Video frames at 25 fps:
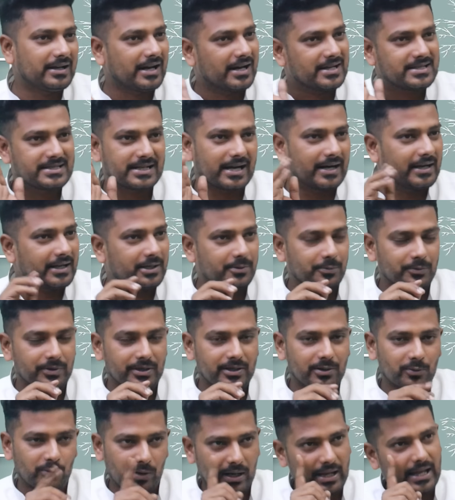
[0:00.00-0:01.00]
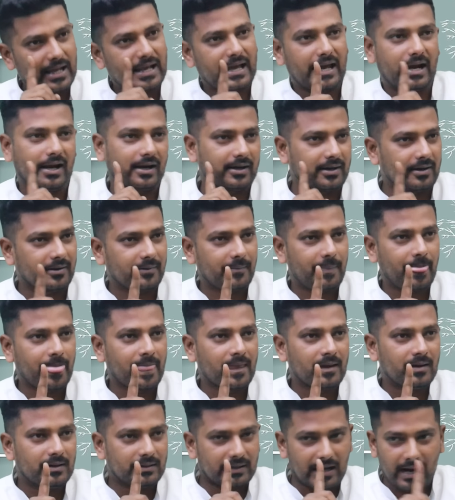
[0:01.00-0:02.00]
பாடி நடிச்சு கட்டிட்டு போனார் ஒரே கேரக்டர்
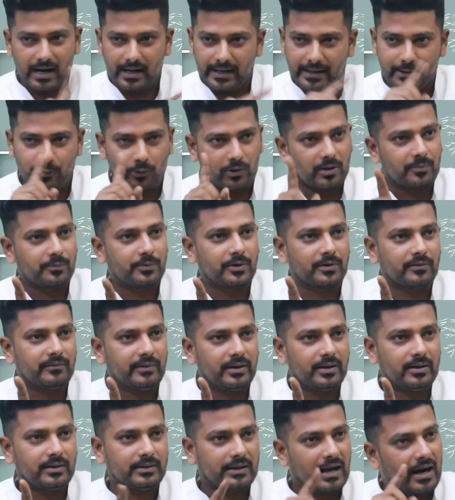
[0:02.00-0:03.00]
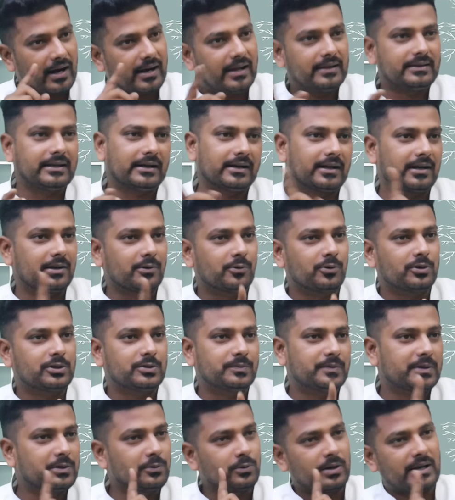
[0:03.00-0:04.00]
நானே கொலை பண்ணுவேன் நானே தண்டனை
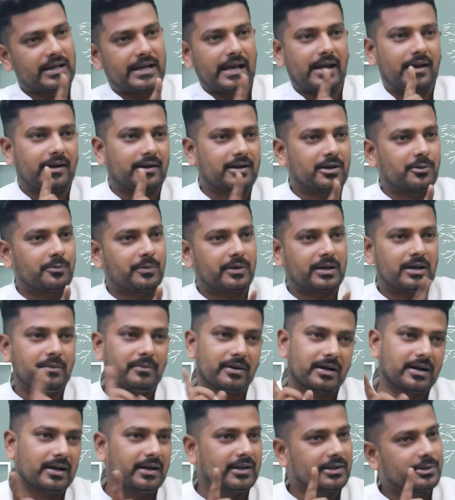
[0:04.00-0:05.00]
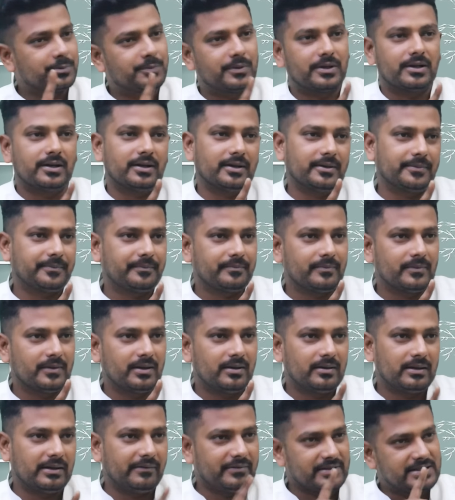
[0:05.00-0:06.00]
கொடுத்து பண்ண ஒரு கேரக்டர் பண்ணா மக்கள் ஏற்றுப்பாங்களா
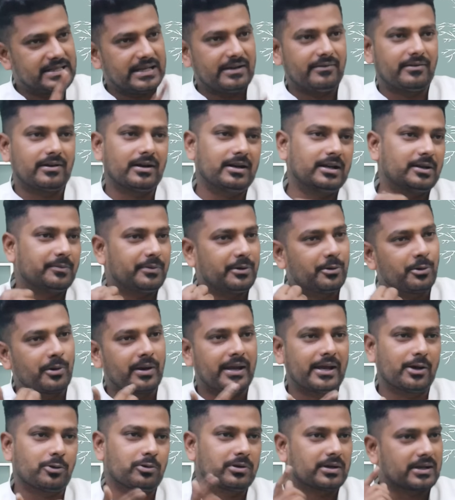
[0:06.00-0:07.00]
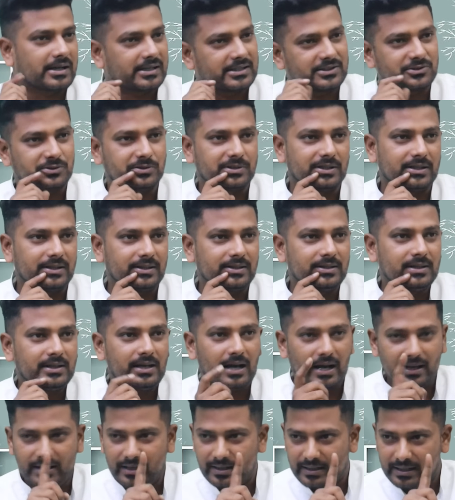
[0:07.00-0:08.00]
இந்த விஜய் அவர்கள்ட்ட போய் ஒரு இயக்குனர் கதை சொல்றாரு
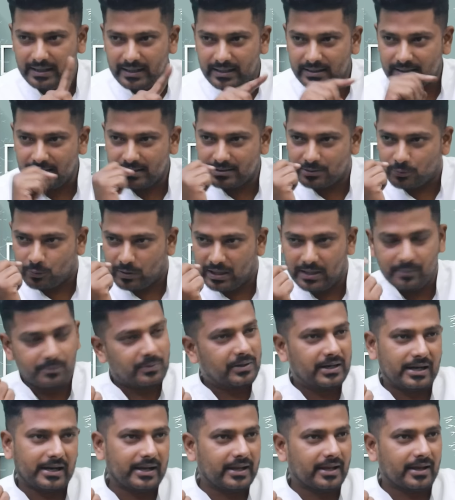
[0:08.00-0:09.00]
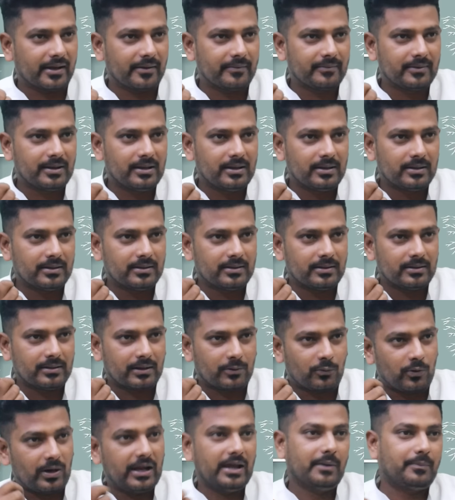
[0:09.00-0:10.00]
ஐயா நீங்க தான் அந்த கொலையை பண்றீங்க
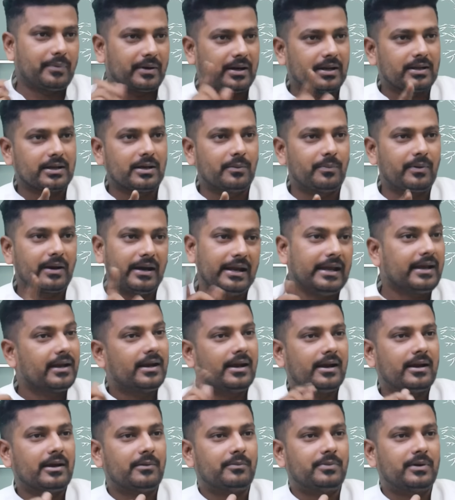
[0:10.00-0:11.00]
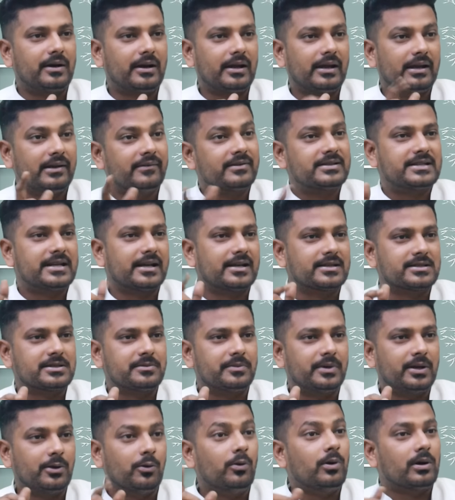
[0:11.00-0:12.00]
கொலையை பண்ணதுக்கு அப்புறம் நீங்களே என்ன பண்றீங்க
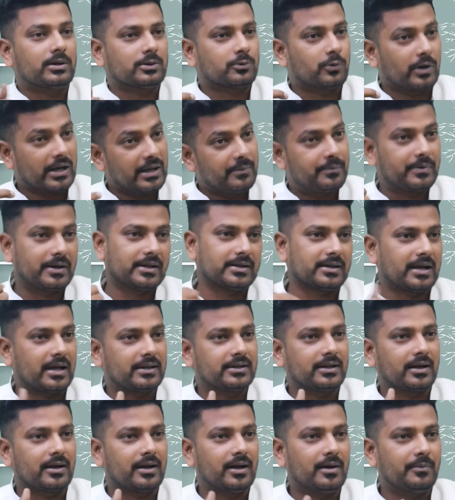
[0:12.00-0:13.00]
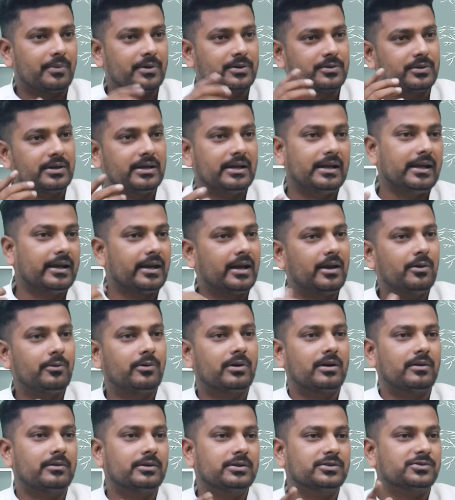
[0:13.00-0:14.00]
இன்வெஸ்டிகேஷன் பண்ணி ஓ கொலை பண்ணது நான் தானா அப்படின்னு சொல்லி நீங்களே
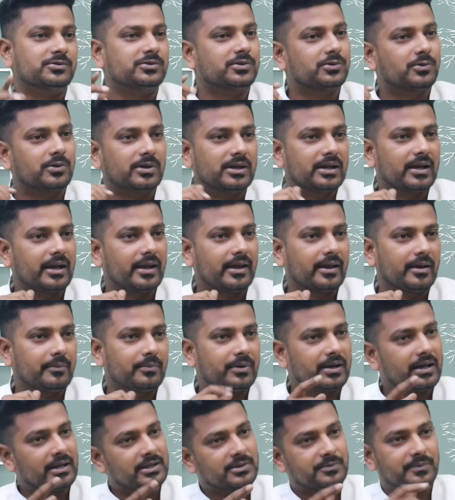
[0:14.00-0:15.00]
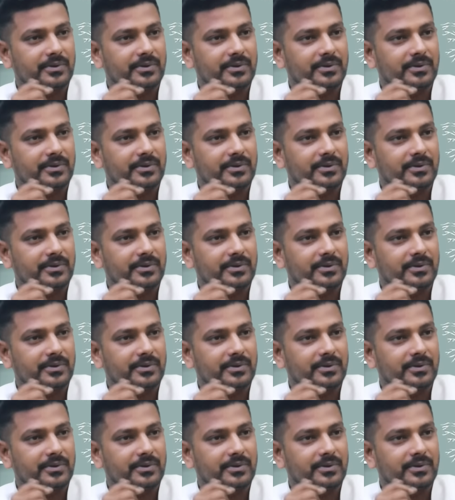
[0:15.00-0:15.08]
உங்களை வந்து சுட்டு பண்ணுக்கிறீங்க அப்படின்னு